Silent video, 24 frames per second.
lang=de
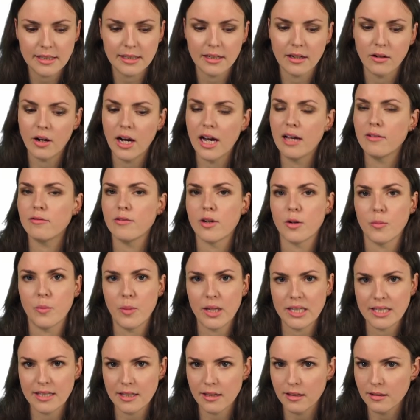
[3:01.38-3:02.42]
dann auch einfach
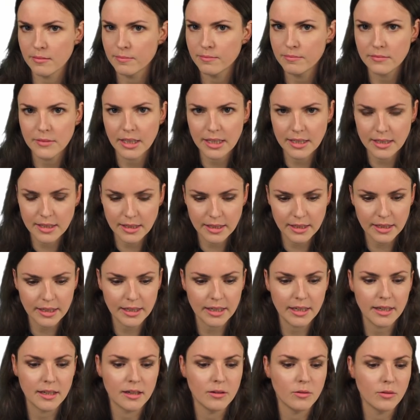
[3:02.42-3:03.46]
besser
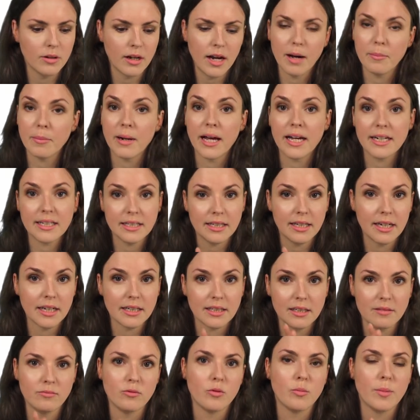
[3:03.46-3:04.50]
integrieren oder ableiten, je
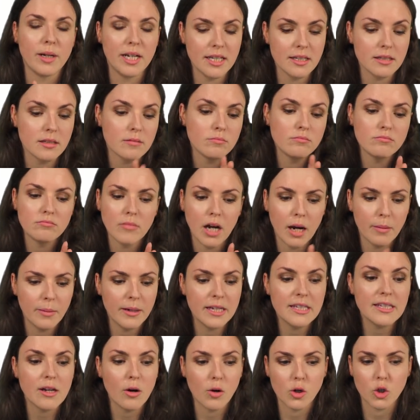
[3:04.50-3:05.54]
nachdem, wo man ist. Aber
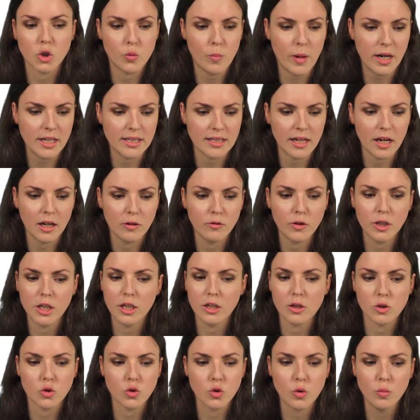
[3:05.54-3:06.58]
ist auch Geschmackssache. Wenn ihr
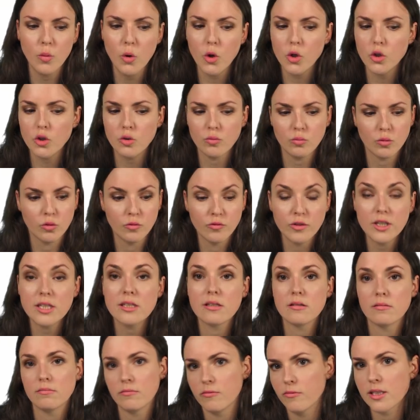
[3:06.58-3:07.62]
das so mögt und
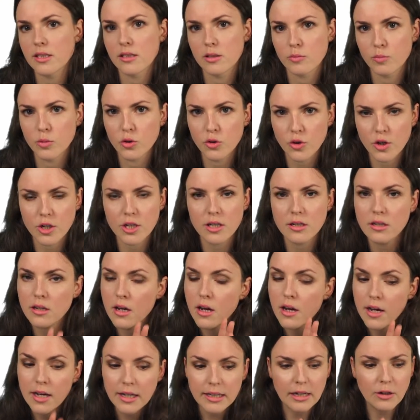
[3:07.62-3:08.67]
wisst, was das bedeutet,
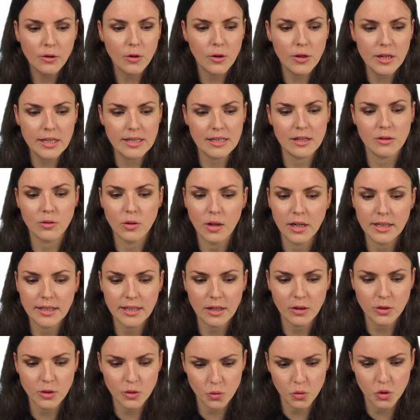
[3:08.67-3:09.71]
dann könnt ihr es natürlich
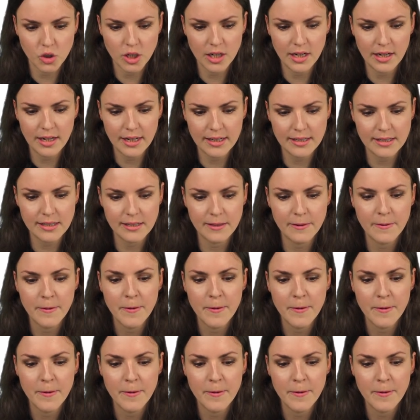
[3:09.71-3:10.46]
auch so stehen lassen.